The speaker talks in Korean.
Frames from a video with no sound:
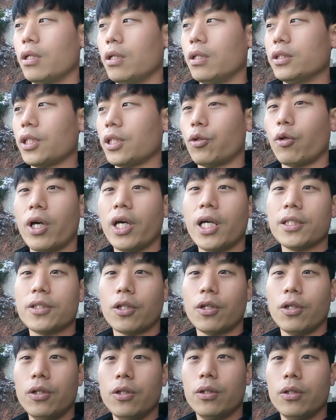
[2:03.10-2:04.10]
이제
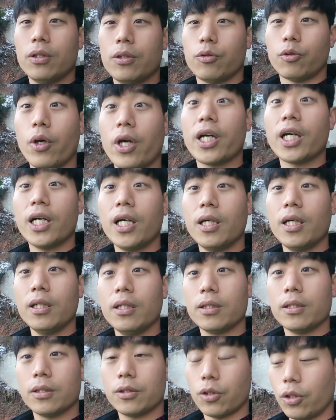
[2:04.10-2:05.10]
뇌에서 뇌가
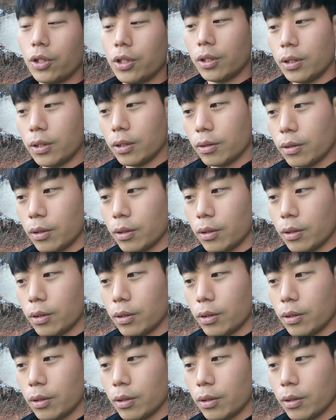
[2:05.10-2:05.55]
저희